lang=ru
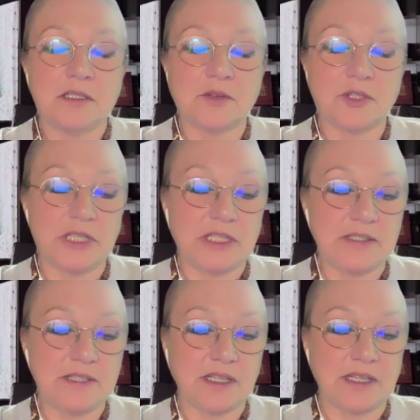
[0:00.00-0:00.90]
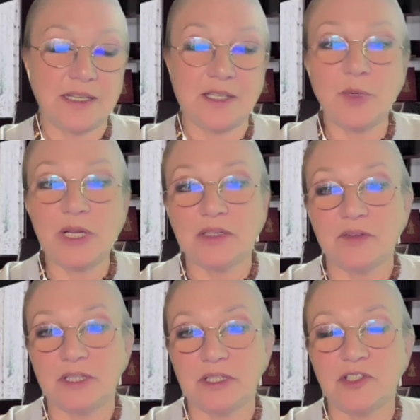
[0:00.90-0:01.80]
Сегодня 10 октября
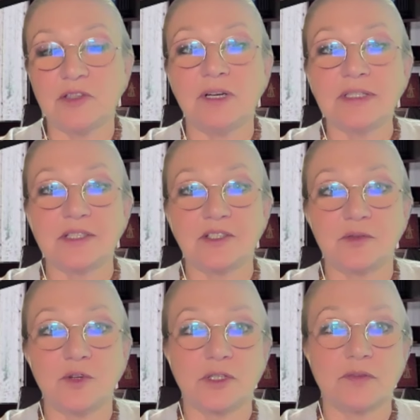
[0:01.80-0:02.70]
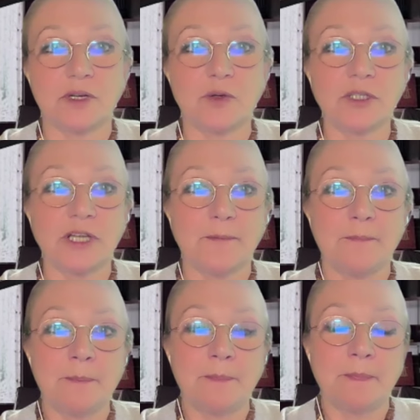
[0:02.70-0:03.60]
2024 года.
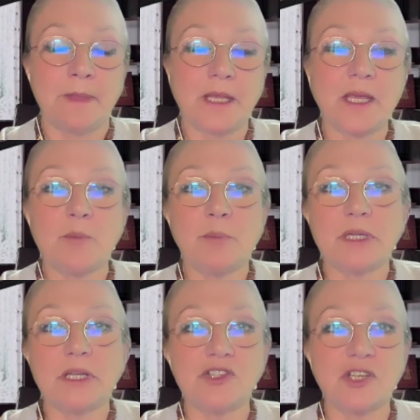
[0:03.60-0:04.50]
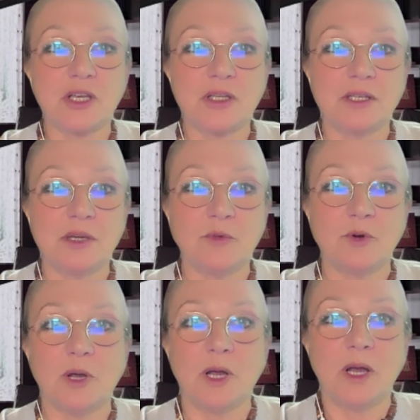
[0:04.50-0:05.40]
Я продолжаю тему